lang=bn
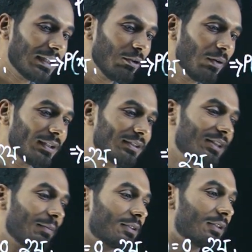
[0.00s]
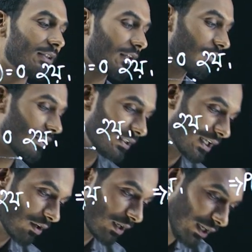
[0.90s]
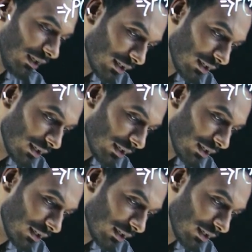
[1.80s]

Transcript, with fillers: কিউ এক্স হিসাবে চিন্তা করি তাহলে